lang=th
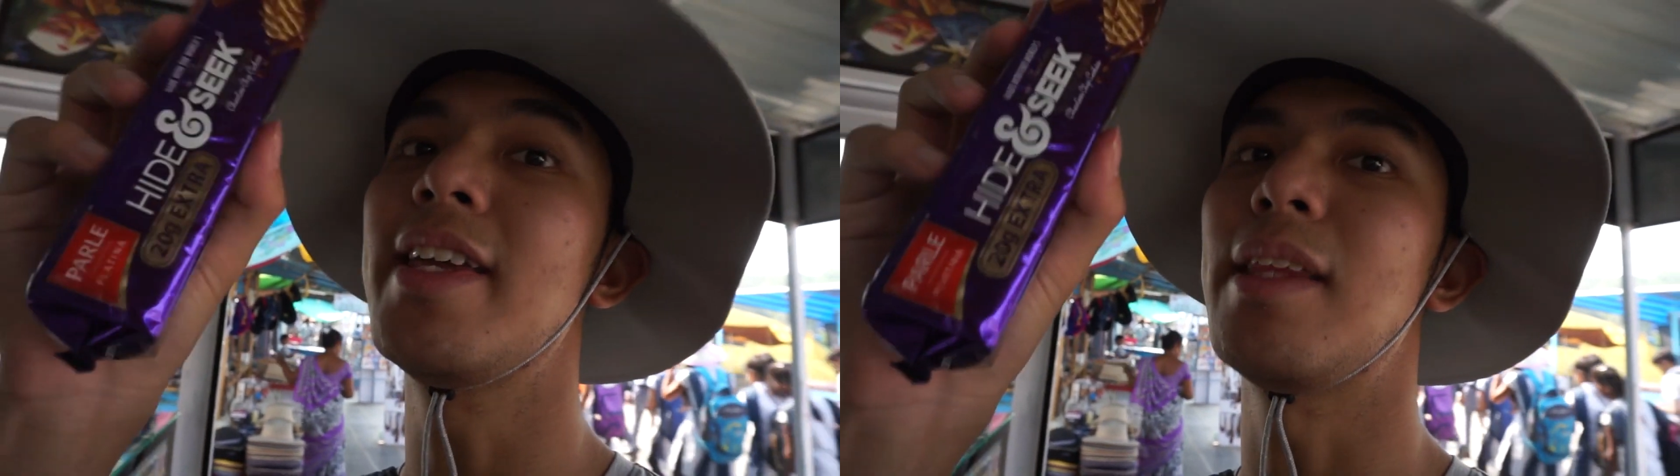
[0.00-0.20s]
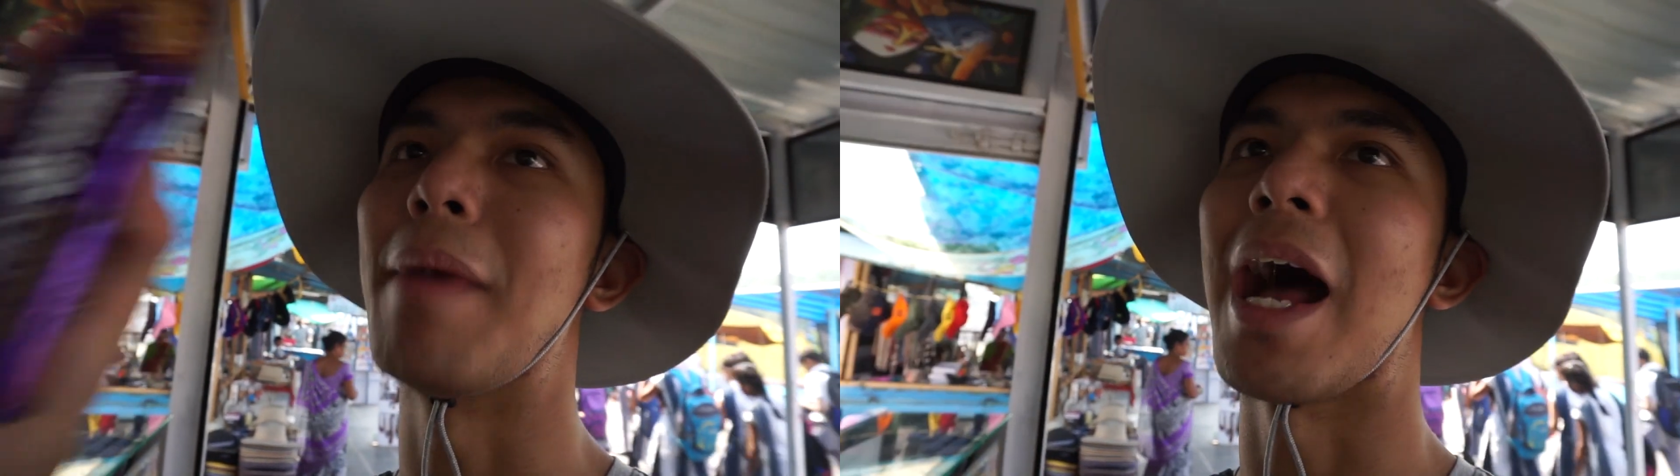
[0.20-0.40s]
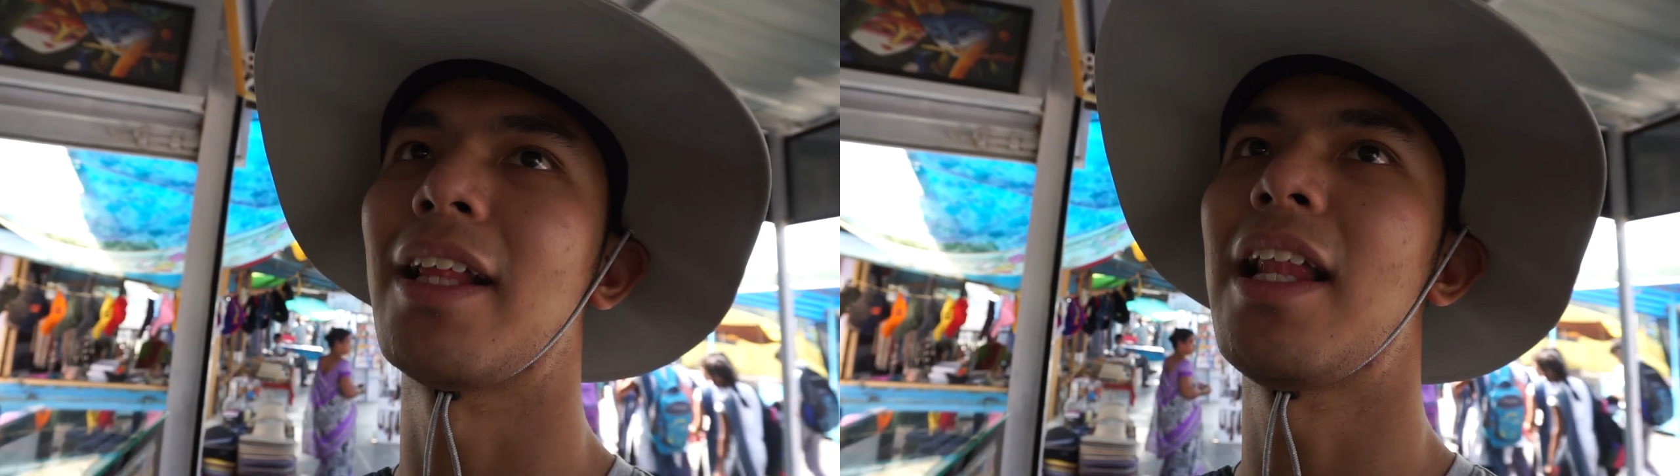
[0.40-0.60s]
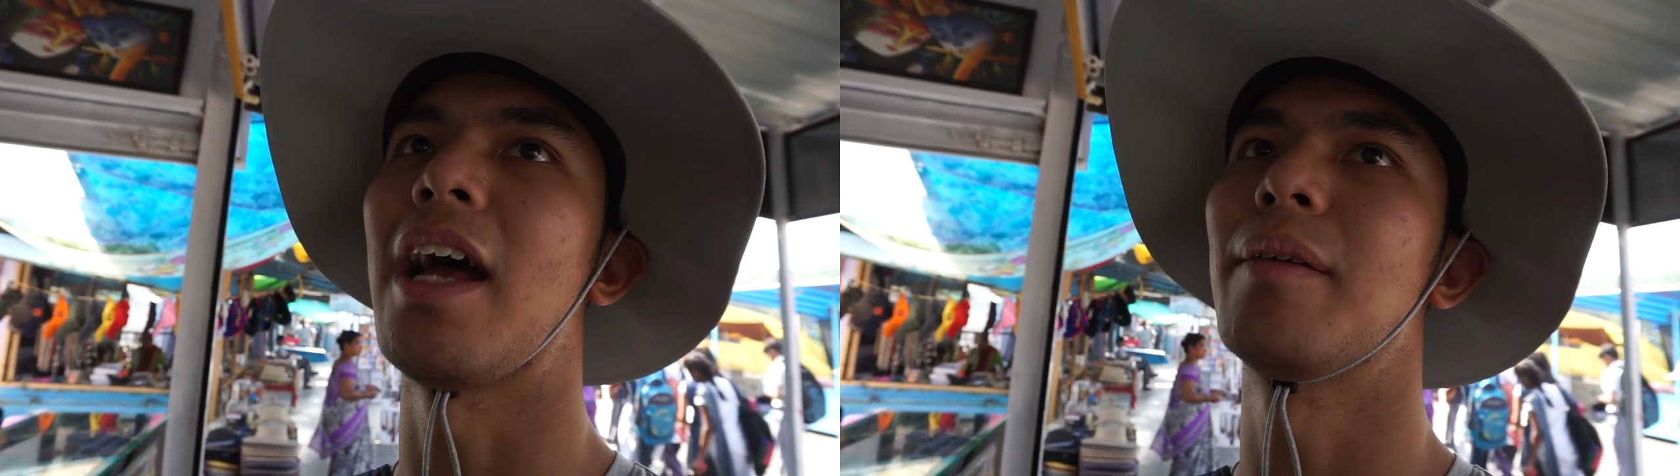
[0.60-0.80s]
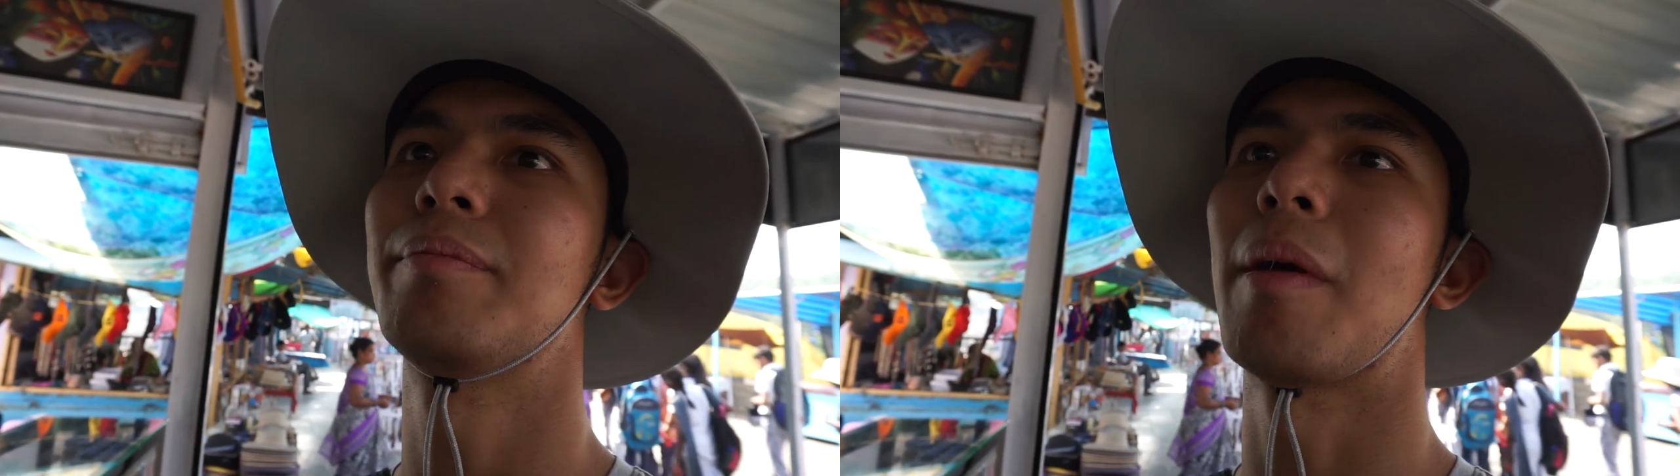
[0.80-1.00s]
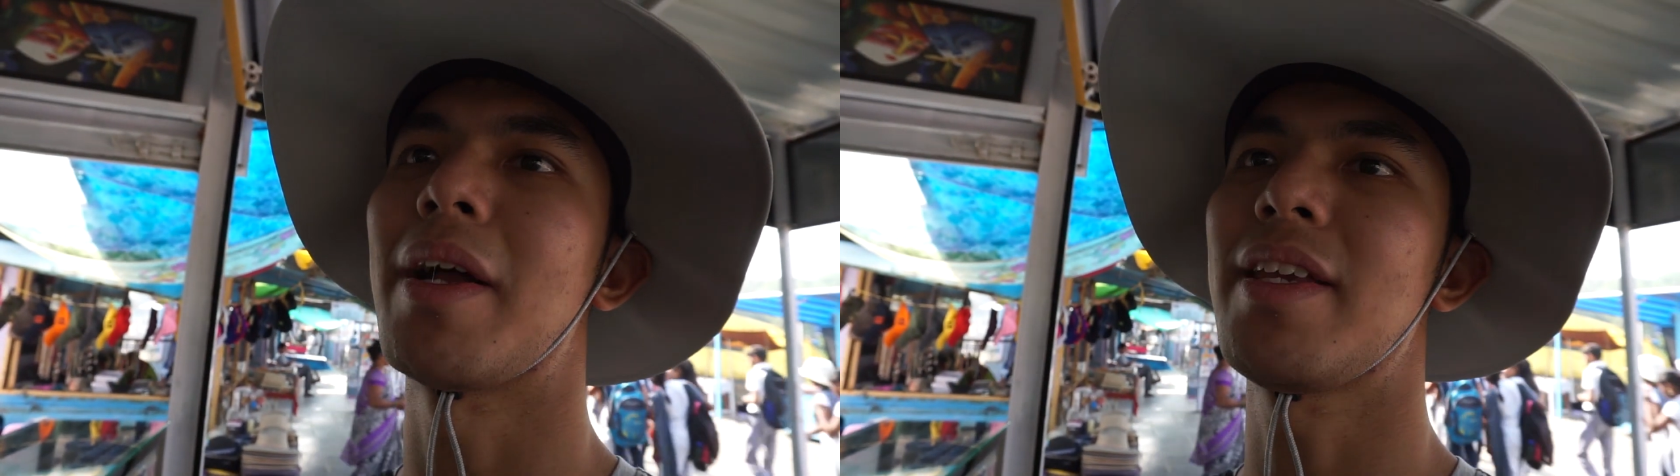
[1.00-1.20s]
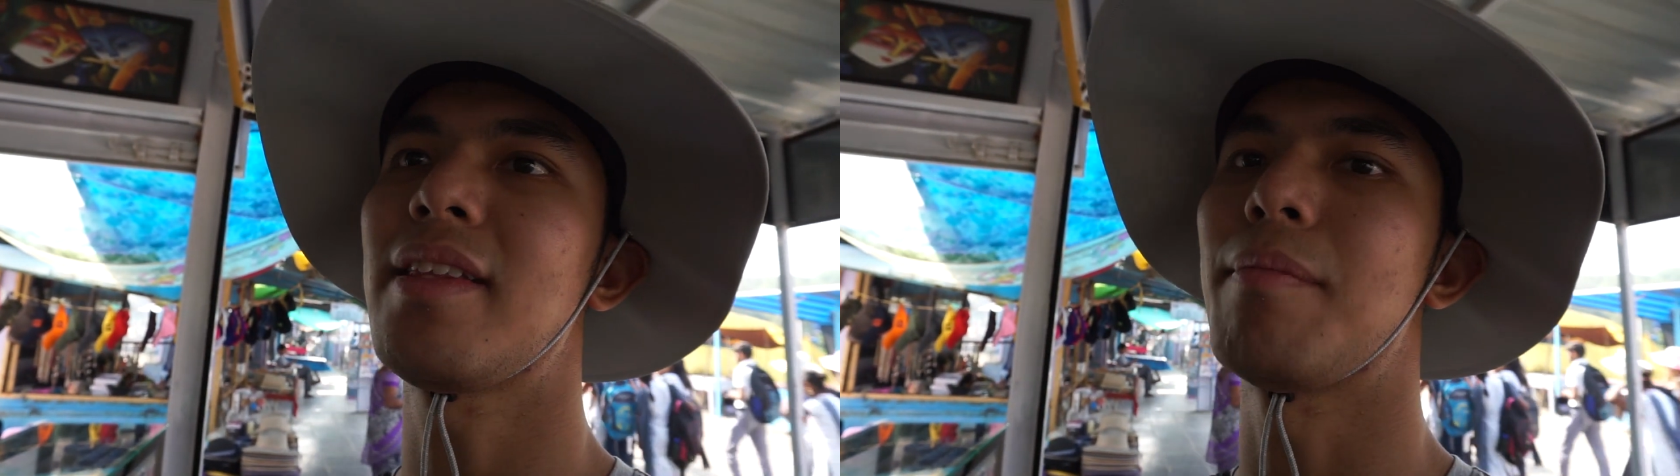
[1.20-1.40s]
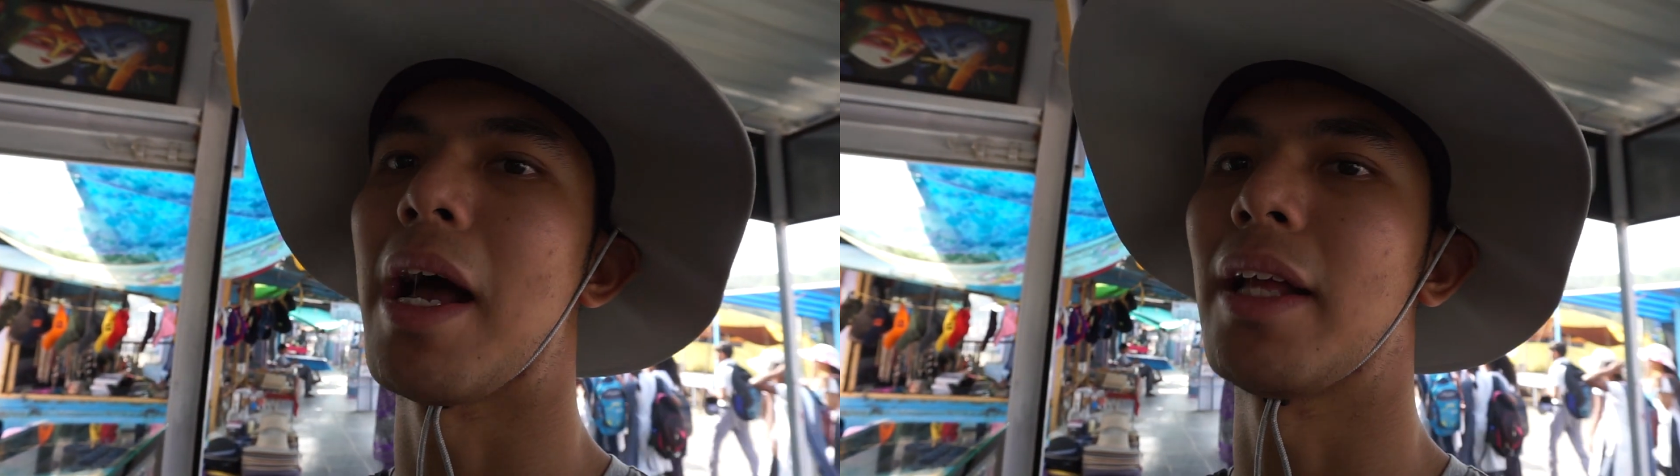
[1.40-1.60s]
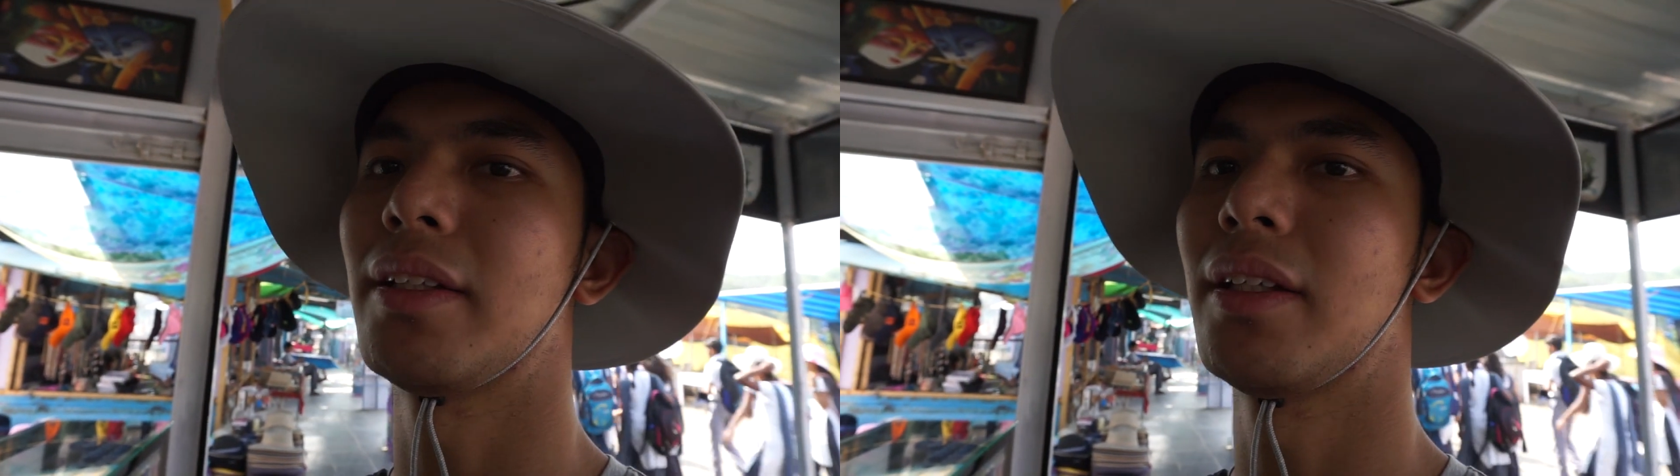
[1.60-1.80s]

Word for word: 20 บาทนั่นแหละ ประมาณ 20 บาท